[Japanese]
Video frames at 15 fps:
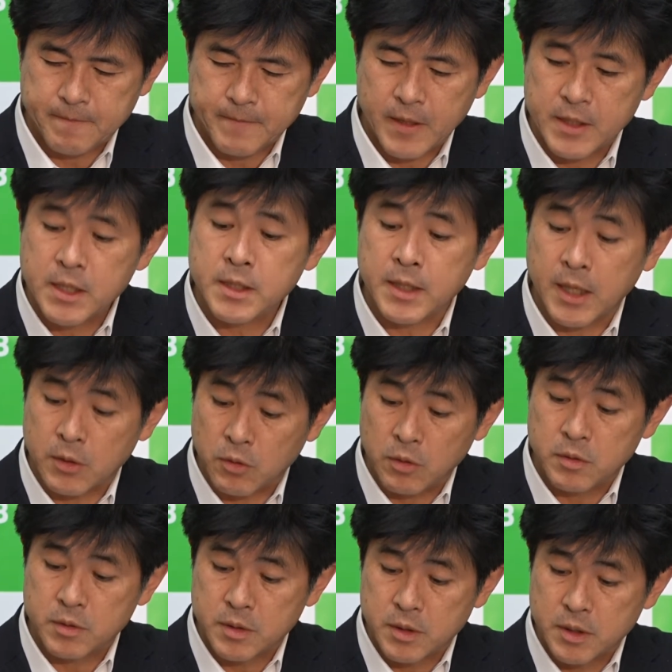あ院内の
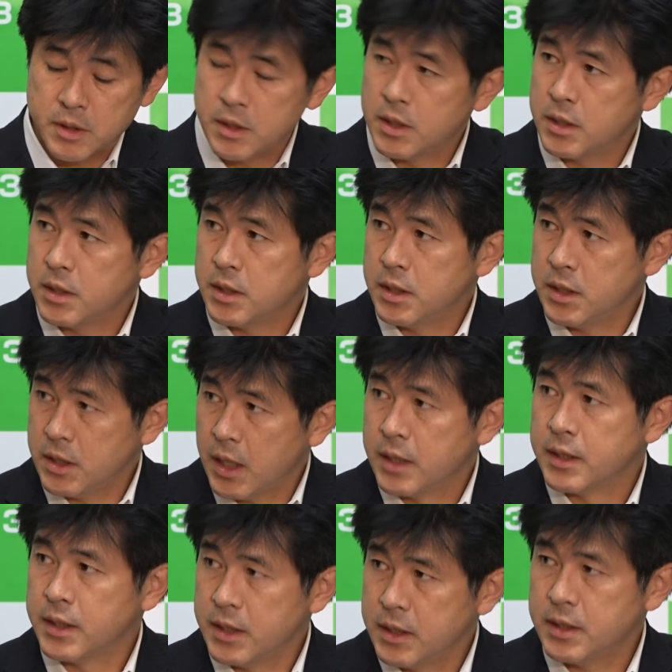
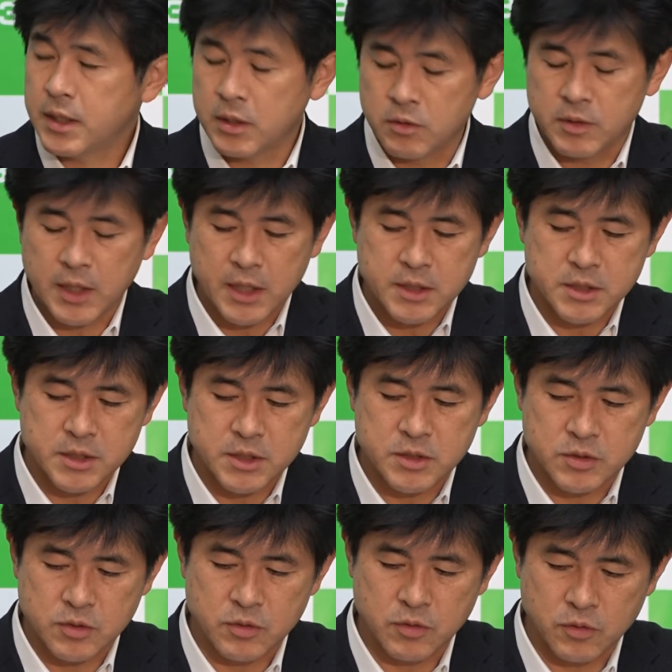院内の大臣
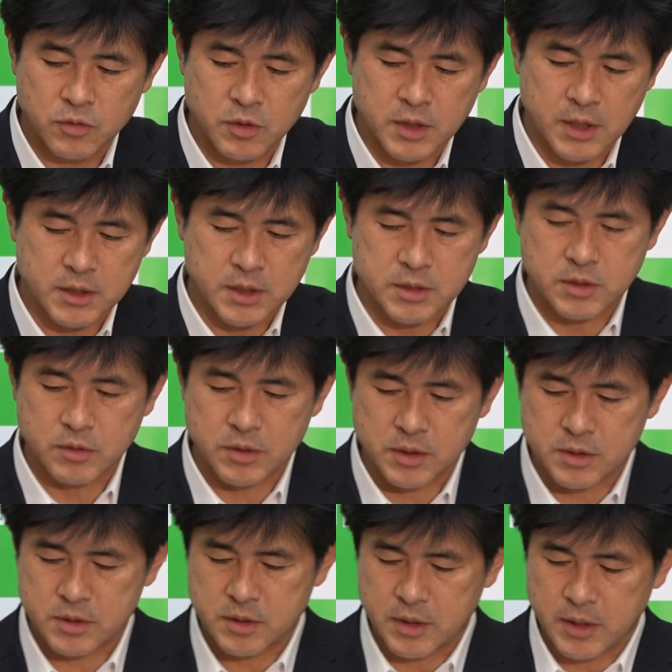室ということになったそうで
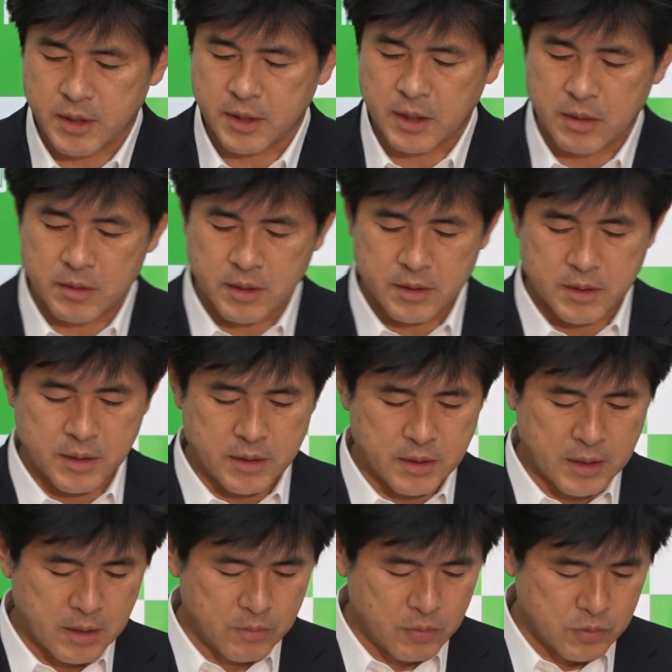す、えーかえー、
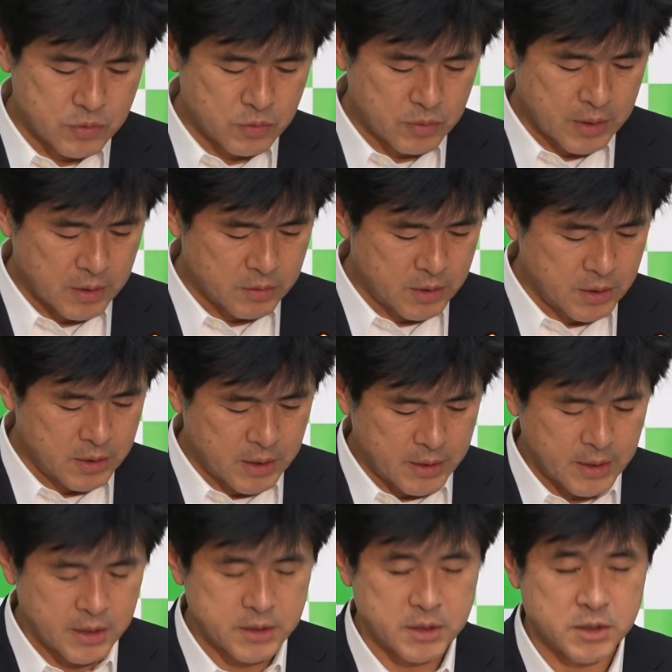官房長官の院内
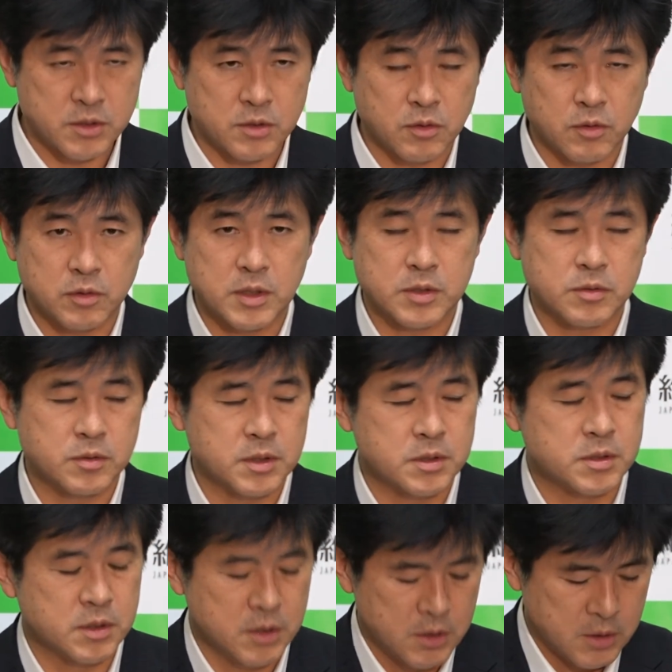大臣室ということだそうで
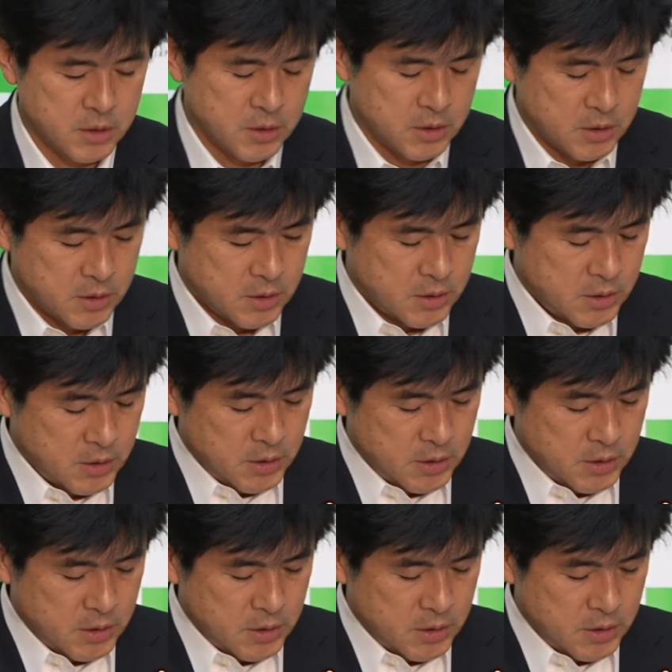す。